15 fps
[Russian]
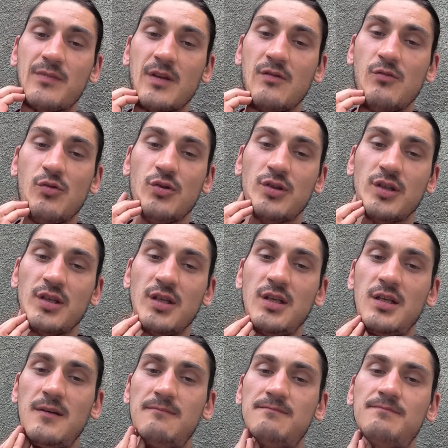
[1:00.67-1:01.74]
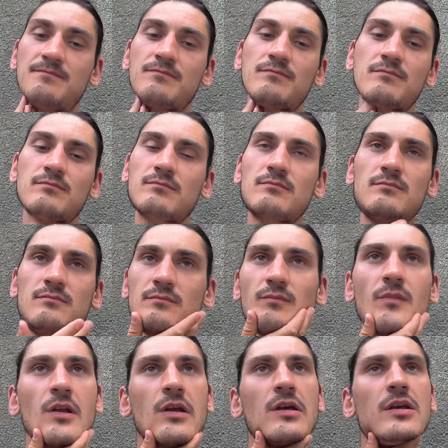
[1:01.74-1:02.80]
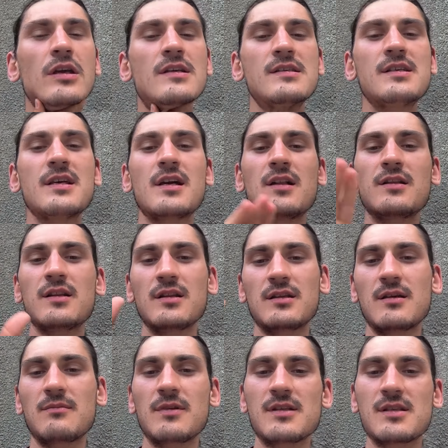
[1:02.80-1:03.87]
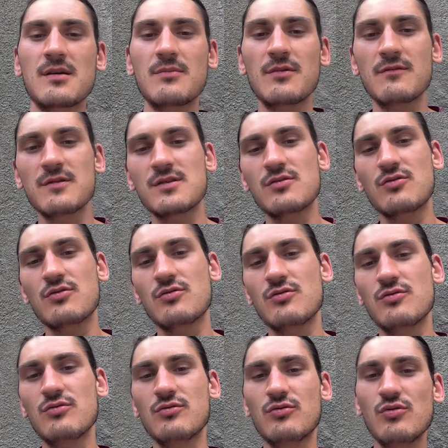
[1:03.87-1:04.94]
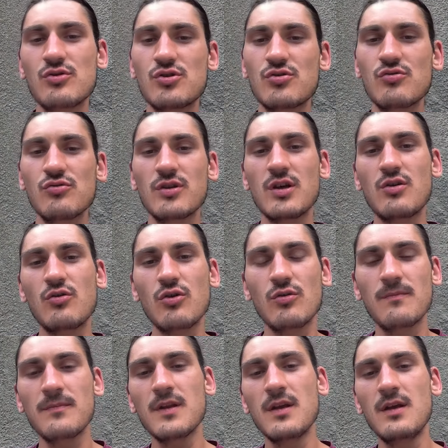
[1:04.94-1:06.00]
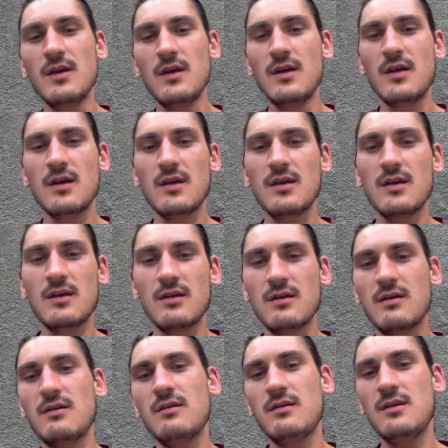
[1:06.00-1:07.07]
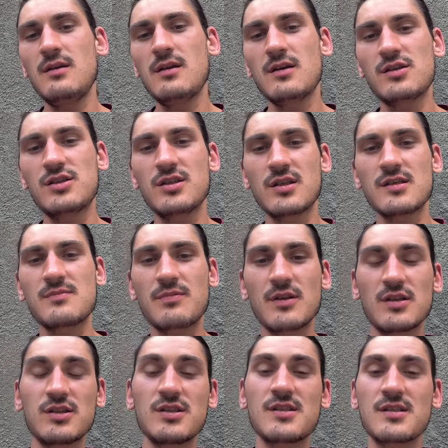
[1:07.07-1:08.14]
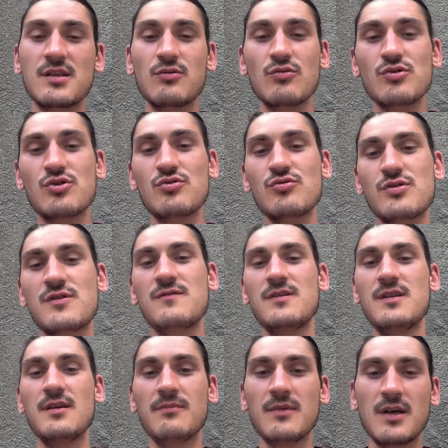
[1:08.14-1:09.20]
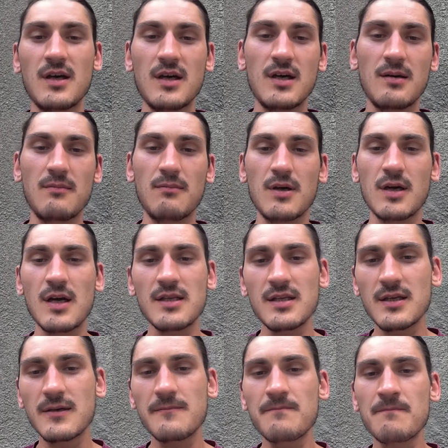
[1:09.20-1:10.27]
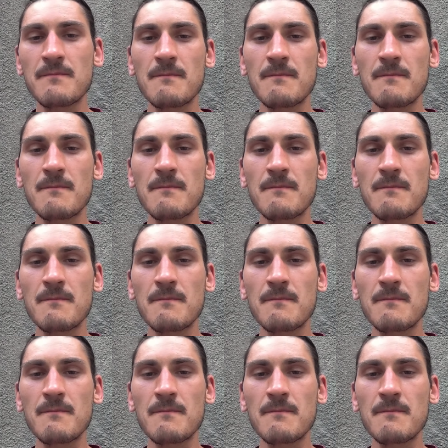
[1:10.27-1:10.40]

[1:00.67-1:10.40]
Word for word: Вот. И я заехал на, там, на самую высокую точку на холм э, и решил расположиться ночью с видом на Маратик.